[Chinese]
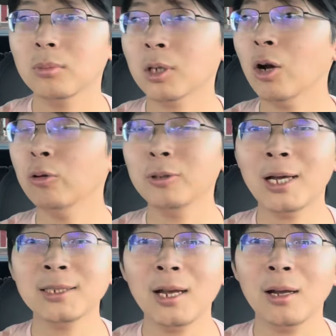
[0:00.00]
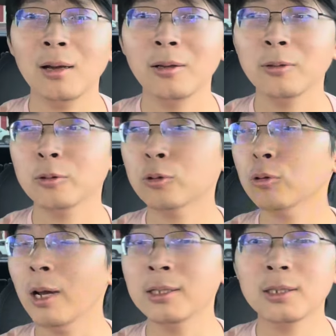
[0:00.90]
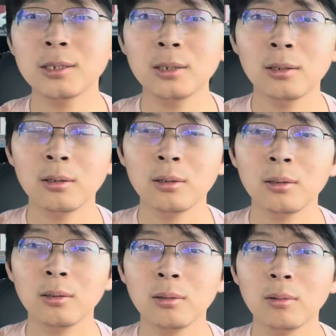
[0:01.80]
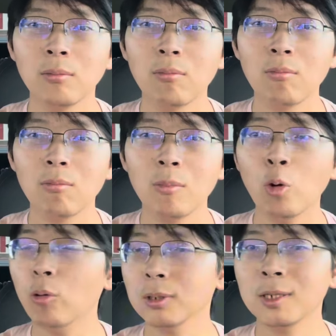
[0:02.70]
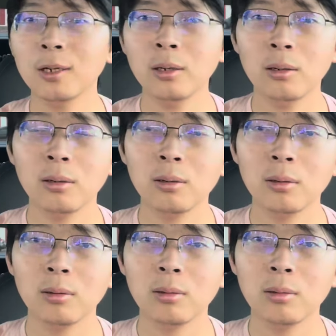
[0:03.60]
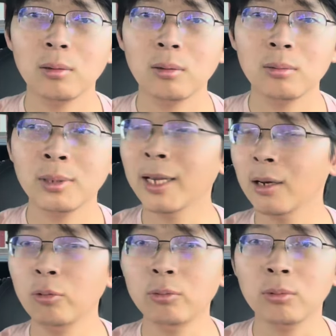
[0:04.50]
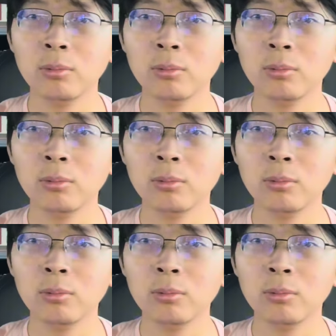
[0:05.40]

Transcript: 高楼大厦、船只、火车、铁路，